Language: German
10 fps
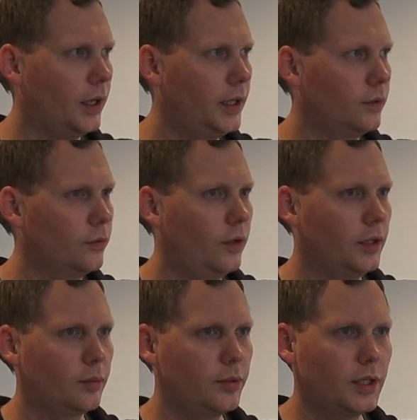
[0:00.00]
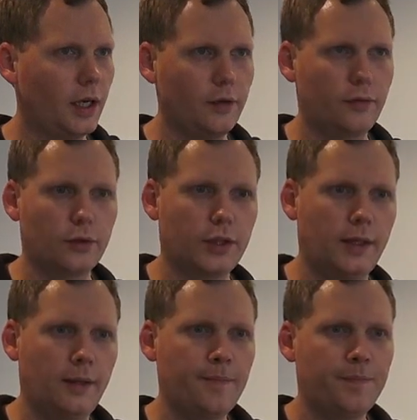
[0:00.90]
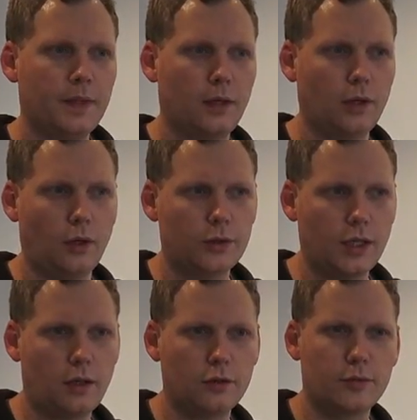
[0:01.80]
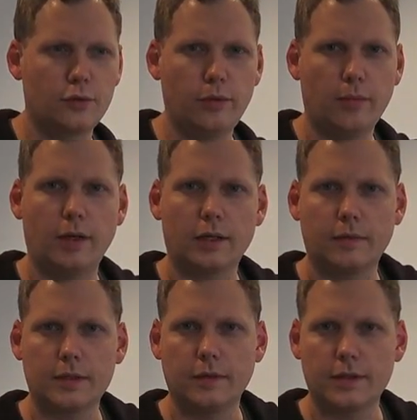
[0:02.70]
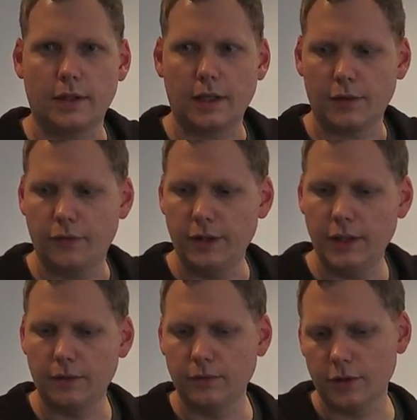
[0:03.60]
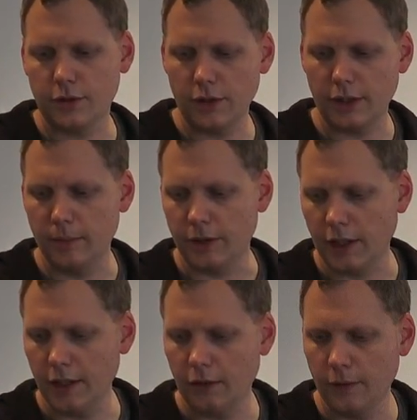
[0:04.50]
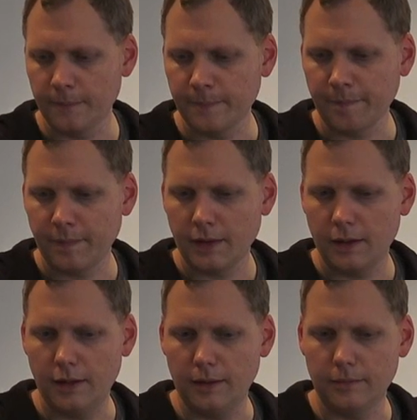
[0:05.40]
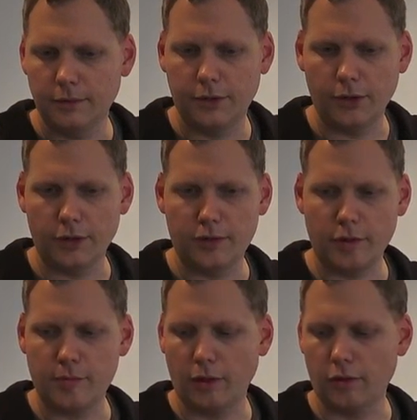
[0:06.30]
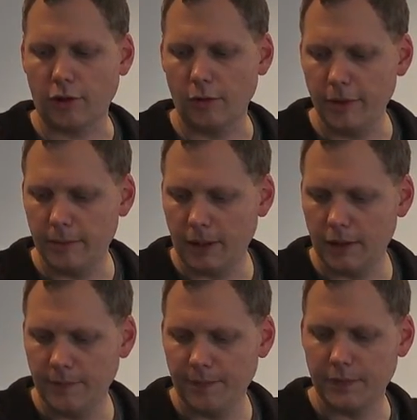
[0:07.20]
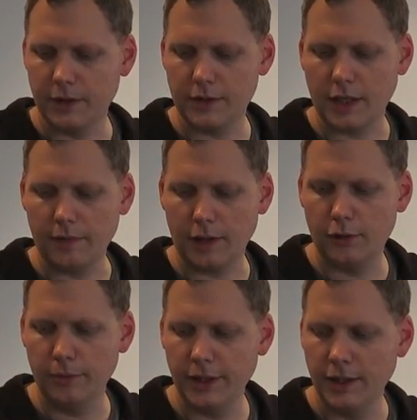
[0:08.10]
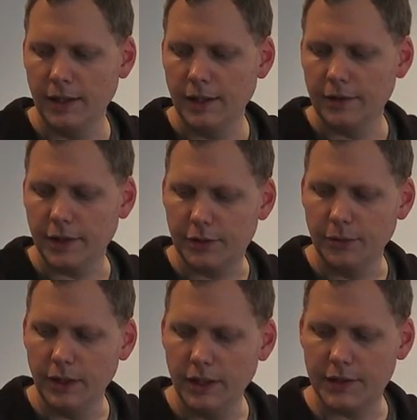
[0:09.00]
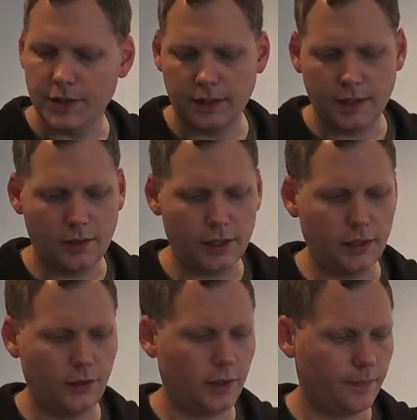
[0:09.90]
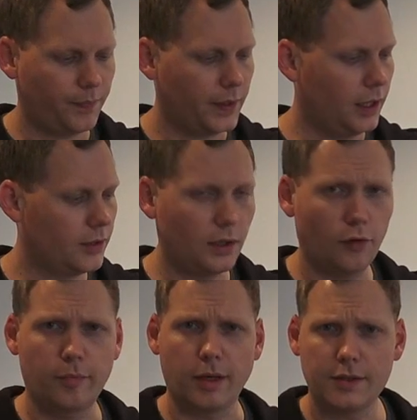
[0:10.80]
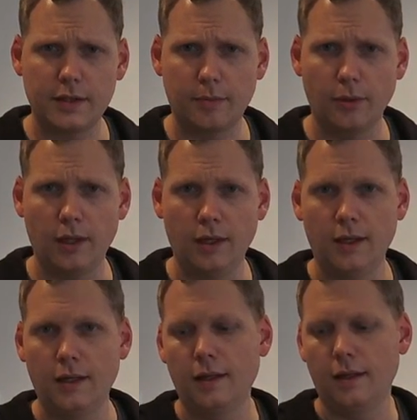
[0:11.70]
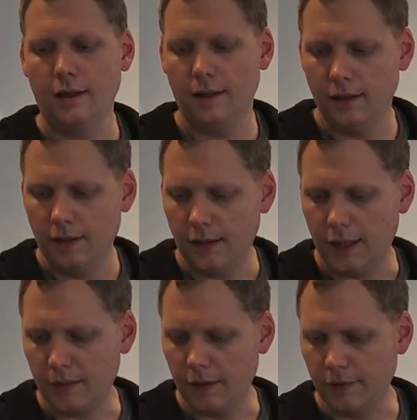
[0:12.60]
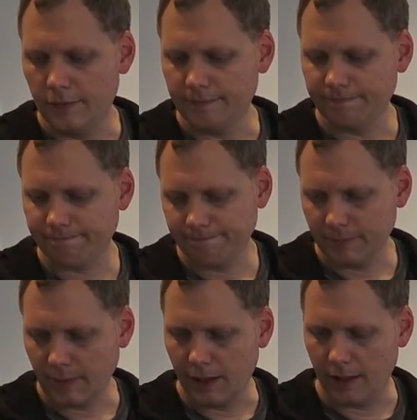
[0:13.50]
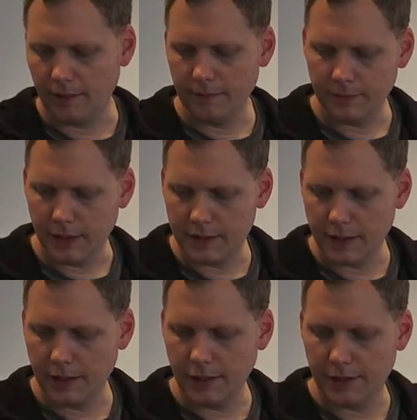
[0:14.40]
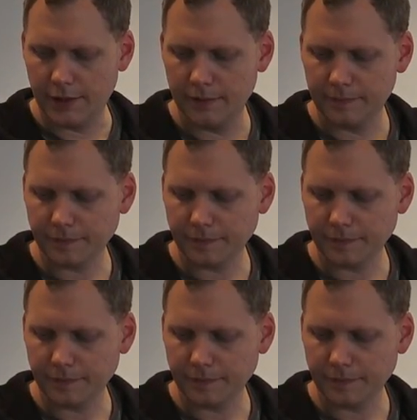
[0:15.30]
rein und vielleicht noch ein bisschen Eifutter oder auch Sachen aus dem Supermarkt, was ihr, was er gerade findet und das könnt ihr dann mit reinhauen. Ähm, könnt ihr zum Beispiel auch ein Groundbit machen, das einmal akkumieren. Natürlich sagt der eine oder andere, ja, ist ein Haufen Plastikmüll, aber ja, letztendlich,